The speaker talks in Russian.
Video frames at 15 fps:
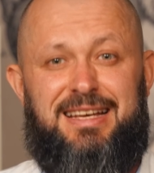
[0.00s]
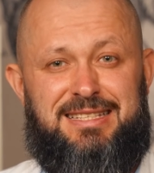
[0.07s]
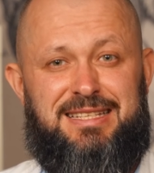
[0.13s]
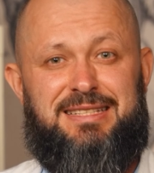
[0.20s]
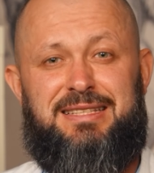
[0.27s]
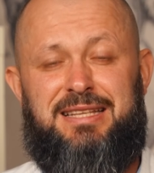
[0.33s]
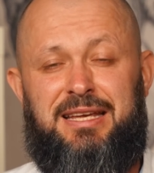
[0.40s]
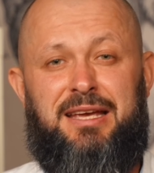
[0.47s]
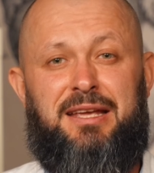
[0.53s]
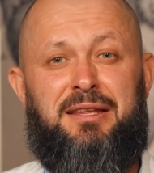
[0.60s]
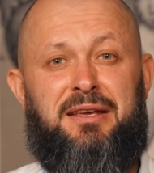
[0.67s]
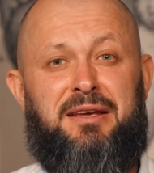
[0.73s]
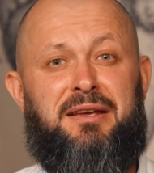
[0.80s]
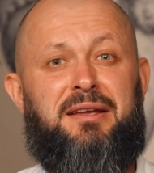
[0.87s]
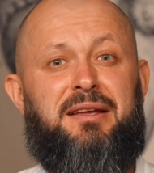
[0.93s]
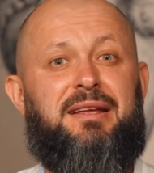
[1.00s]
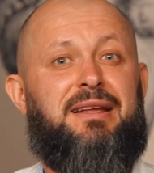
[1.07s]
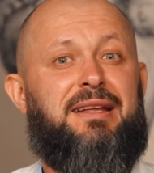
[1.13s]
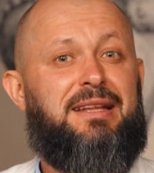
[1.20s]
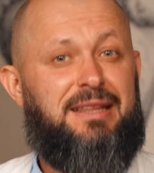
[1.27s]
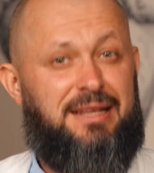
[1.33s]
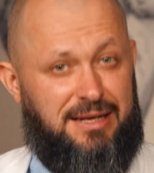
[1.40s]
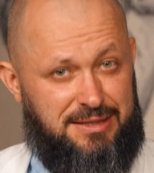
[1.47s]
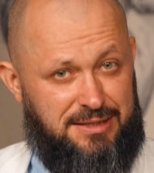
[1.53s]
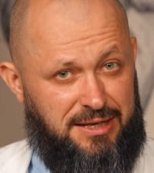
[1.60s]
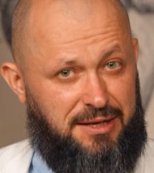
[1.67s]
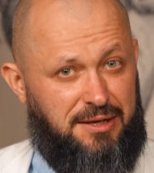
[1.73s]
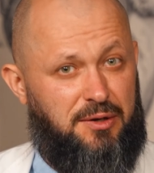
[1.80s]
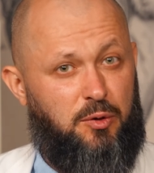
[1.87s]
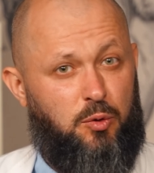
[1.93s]
А состояние
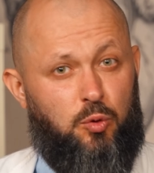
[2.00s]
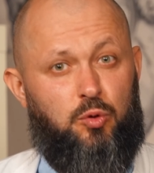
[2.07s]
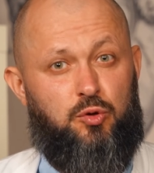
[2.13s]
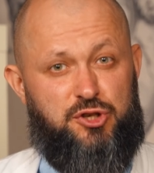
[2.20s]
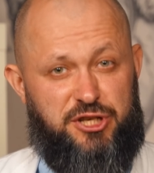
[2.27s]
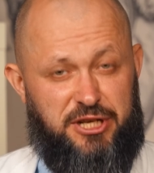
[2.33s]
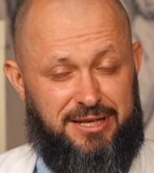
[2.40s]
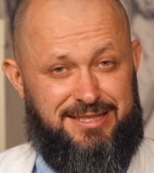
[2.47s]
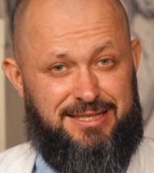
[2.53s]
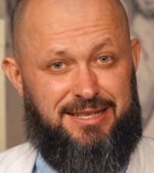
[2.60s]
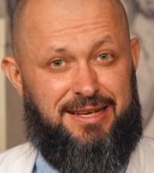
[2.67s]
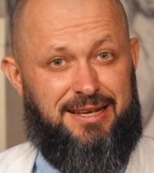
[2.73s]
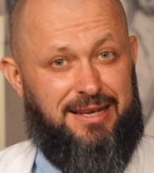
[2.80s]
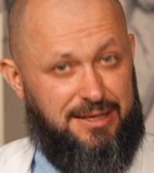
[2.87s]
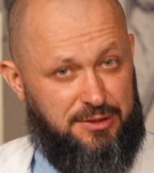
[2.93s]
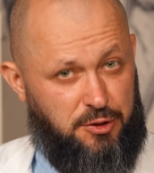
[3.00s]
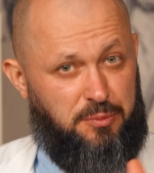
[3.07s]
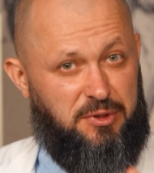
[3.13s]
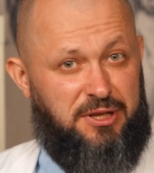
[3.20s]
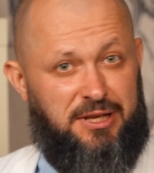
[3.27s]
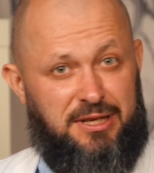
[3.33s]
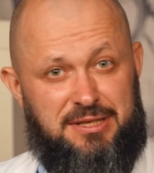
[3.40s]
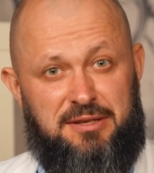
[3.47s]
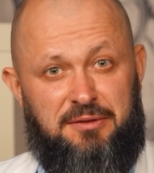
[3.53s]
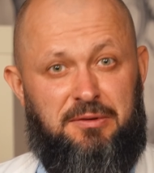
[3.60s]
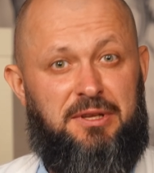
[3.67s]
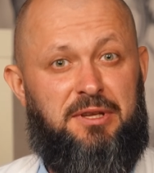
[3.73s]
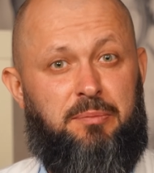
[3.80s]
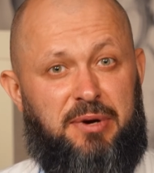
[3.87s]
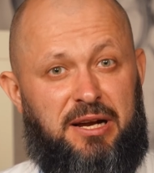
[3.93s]
ногтей улучшаться. Особенно если вы
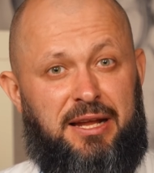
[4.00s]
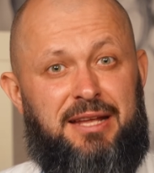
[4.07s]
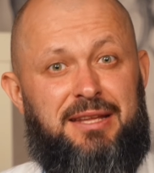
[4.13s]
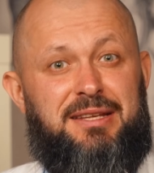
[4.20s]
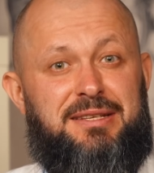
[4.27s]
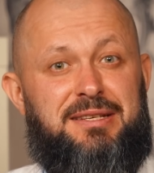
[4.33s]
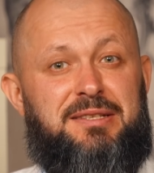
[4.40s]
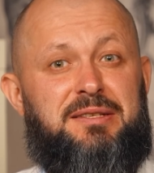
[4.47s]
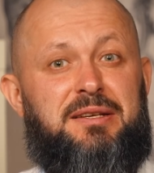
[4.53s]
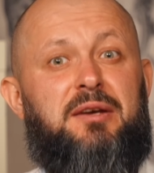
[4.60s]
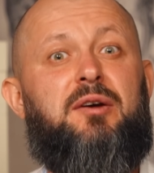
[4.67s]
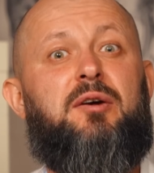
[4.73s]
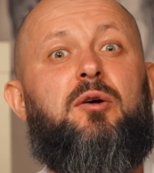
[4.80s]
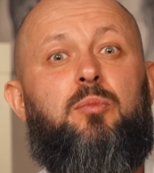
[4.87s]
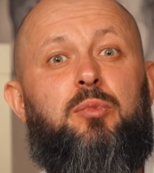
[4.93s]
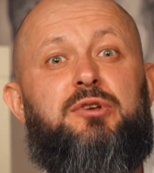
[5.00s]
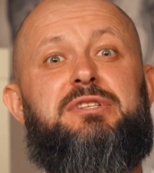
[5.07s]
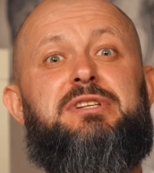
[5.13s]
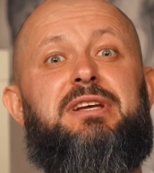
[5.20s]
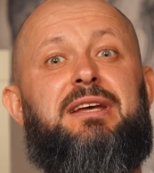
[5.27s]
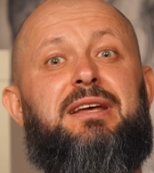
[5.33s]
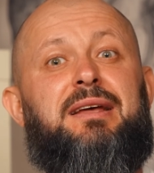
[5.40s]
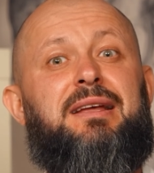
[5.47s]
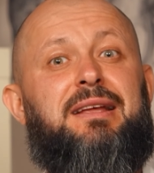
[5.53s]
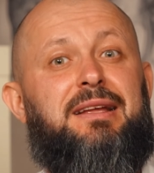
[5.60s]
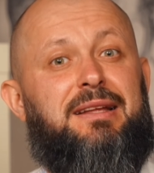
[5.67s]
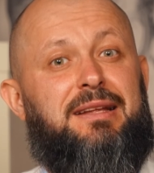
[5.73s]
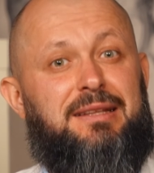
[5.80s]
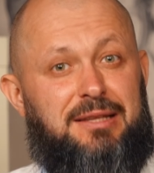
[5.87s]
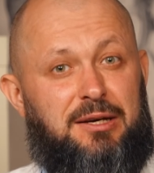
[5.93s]
не поленитесь после
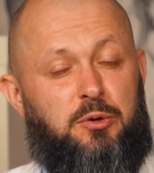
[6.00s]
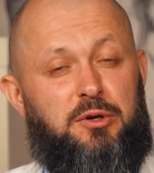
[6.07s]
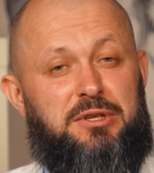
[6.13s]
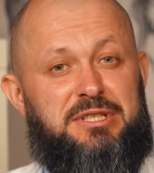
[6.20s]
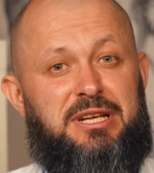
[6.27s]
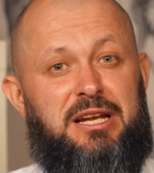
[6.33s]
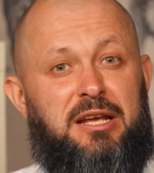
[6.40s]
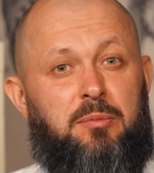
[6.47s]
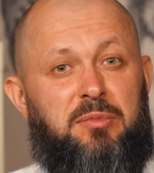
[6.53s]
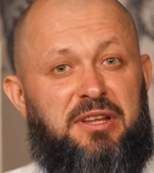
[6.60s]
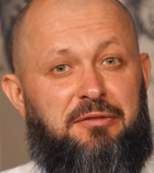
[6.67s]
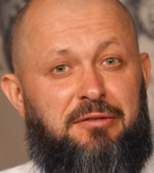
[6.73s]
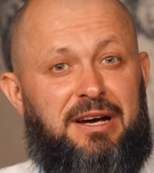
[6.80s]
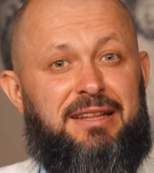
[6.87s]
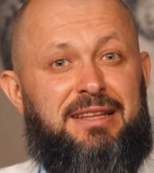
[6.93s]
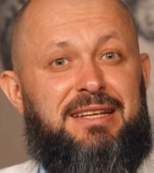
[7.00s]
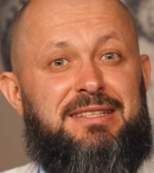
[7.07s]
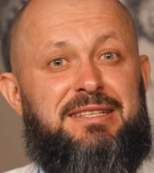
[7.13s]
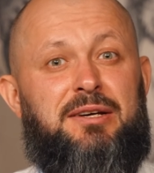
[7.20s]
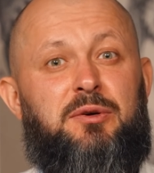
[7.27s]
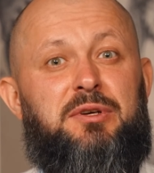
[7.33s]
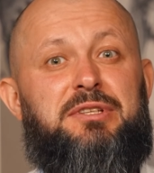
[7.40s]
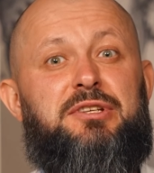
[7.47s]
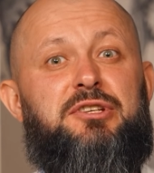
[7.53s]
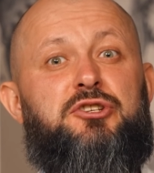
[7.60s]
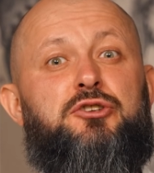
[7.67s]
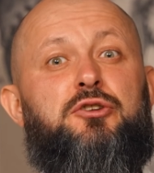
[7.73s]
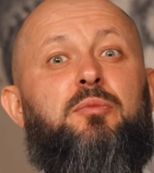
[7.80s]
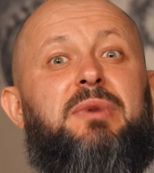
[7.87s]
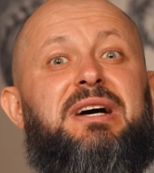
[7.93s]
такой целебной ванны делать
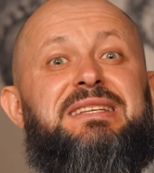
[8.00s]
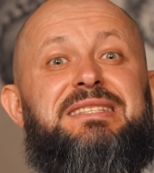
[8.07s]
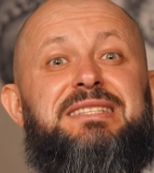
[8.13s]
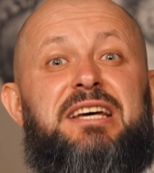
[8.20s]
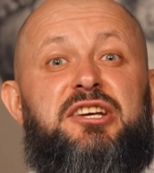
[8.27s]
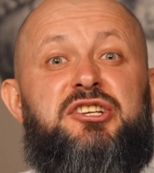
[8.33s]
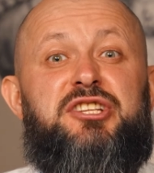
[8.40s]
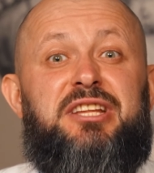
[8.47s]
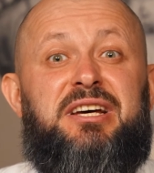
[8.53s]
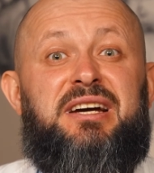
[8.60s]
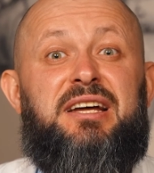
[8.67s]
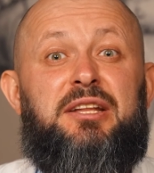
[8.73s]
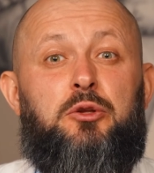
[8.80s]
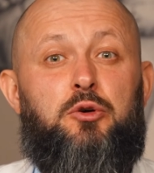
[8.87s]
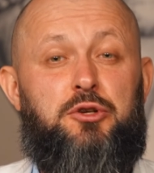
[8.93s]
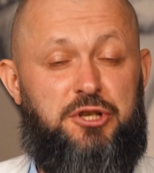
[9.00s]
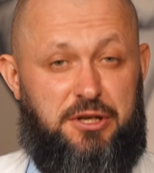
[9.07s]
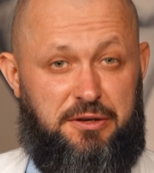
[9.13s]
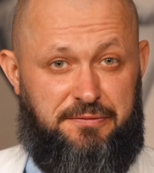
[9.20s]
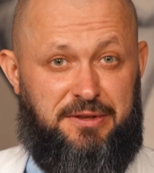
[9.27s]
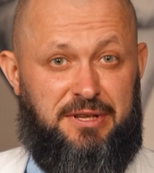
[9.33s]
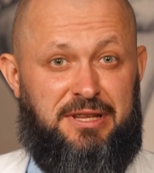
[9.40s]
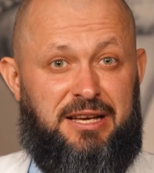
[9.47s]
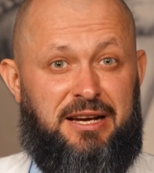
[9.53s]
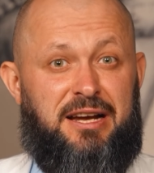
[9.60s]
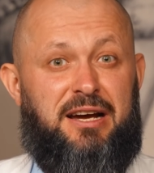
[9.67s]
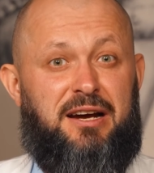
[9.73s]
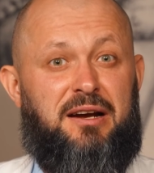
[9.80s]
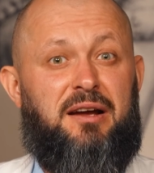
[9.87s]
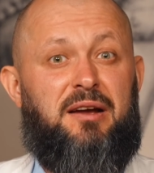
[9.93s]
еще массаж ноготочков на
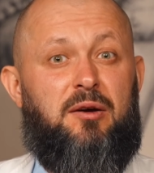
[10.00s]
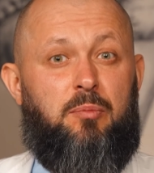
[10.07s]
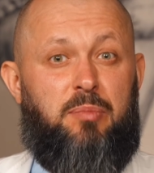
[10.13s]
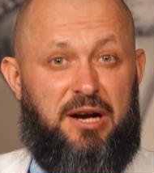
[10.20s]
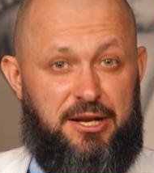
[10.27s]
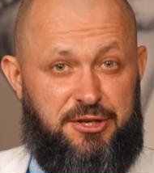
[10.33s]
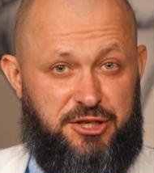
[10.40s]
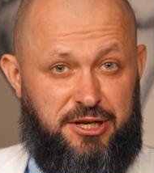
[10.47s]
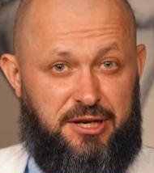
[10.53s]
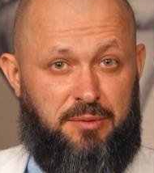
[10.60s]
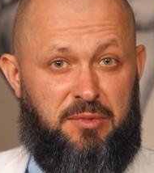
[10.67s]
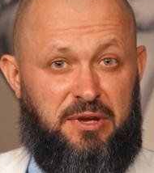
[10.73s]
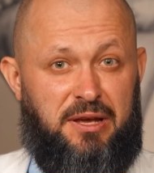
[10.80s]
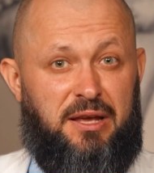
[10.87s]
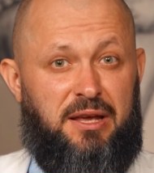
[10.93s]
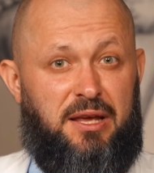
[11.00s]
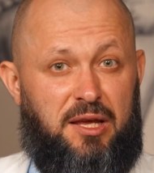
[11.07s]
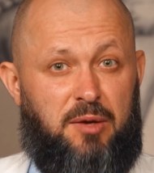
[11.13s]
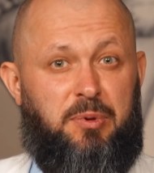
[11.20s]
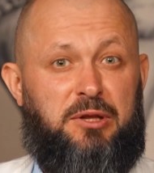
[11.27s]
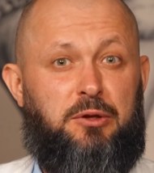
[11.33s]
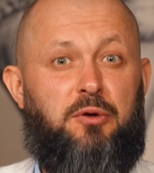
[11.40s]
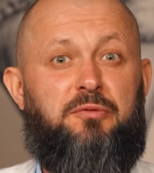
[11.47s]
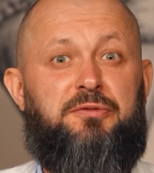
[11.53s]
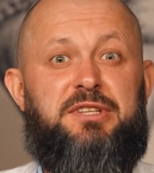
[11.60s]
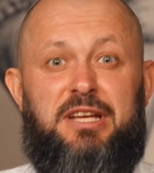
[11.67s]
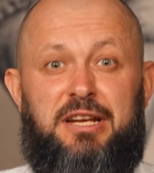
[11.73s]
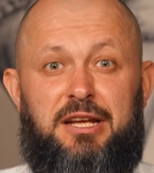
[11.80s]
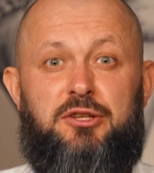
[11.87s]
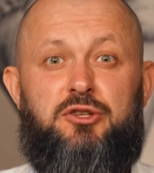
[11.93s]
ногах пальчиками. И потом
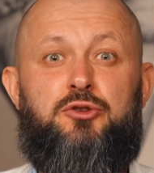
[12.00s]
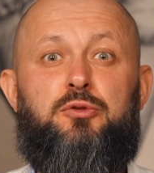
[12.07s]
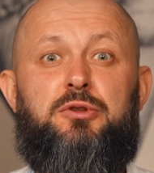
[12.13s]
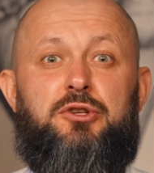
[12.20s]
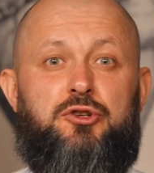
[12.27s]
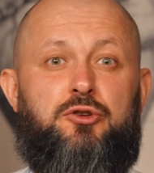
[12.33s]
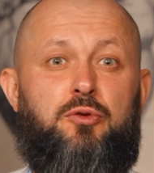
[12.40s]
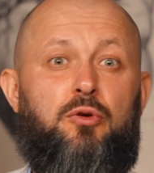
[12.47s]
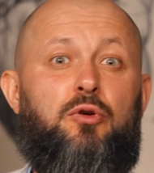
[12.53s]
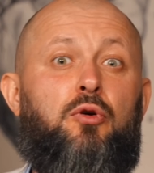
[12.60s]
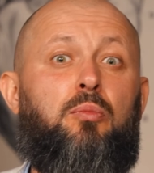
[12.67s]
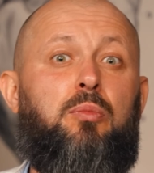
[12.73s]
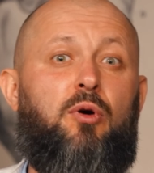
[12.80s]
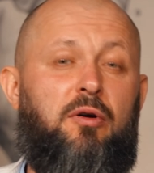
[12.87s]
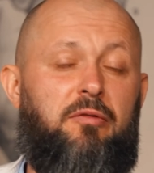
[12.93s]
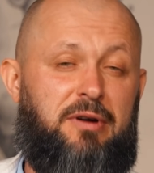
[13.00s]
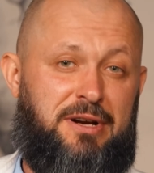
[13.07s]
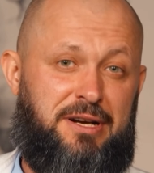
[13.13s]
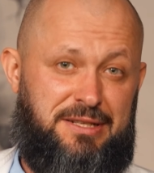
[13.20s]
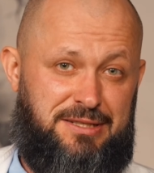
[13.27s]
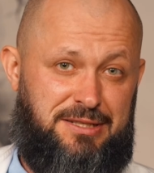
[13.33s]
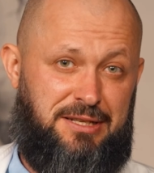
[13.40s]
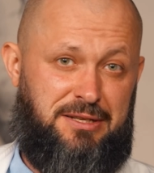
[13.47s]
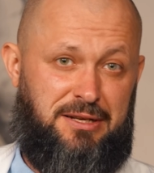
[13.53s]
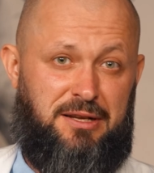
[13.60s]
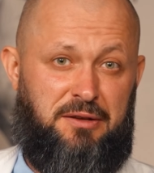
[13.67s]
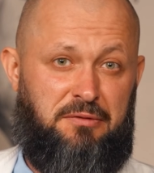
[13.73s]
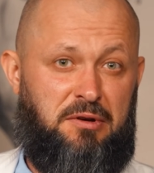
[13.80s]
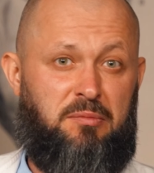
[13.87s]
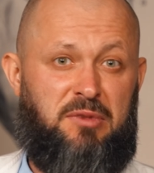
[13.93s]
втереть чуточку любого
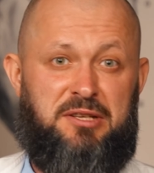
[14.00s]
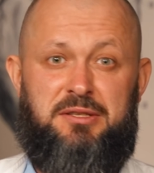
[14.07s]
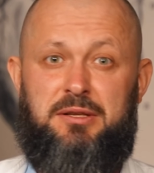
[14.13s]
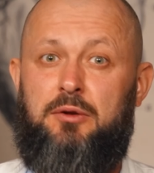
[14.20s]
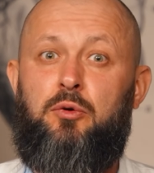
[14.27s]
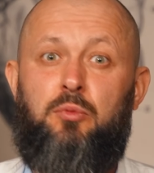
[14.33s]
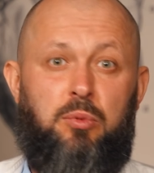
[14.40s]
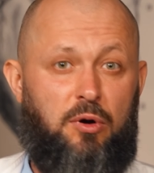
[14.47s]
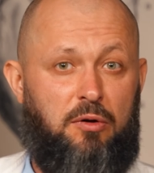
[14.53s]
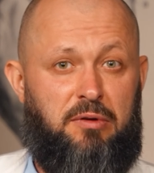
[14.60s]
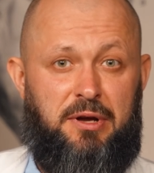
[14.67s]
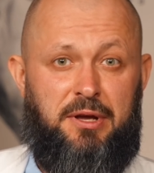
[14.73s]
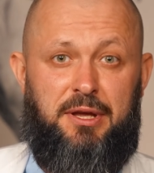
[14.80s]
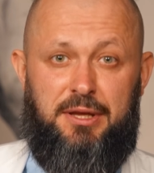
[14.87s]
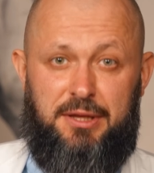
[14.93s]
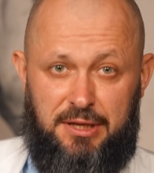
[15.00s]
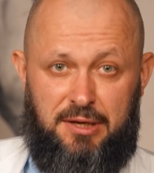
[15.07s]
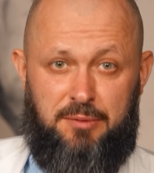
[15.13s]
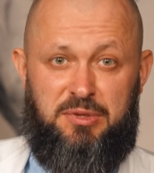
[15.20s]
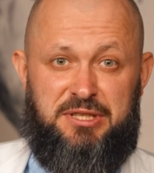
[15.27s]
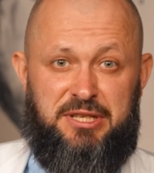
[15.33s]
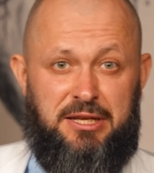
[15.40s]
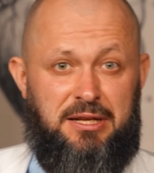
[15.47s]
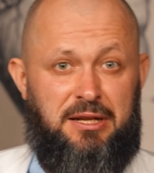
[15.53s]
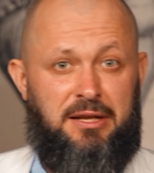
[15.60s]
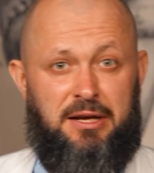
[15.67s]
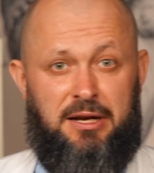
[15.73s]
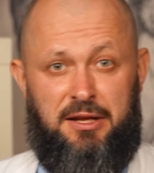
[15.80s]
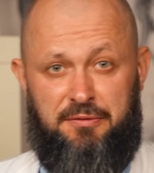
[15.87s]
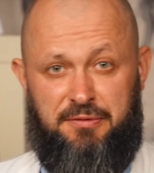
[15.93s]
растительного масла, любого, не
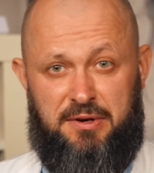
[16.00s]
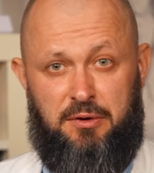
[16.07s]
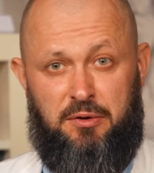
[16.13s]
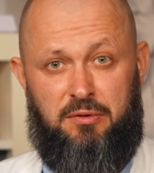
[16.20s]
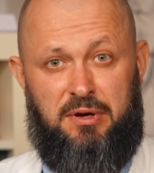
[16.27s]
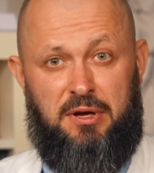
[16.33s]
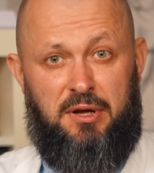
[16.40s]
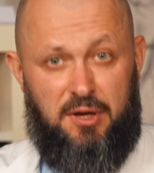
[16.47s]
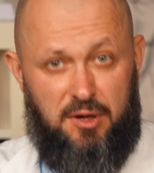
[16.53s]
обязательно оливкового.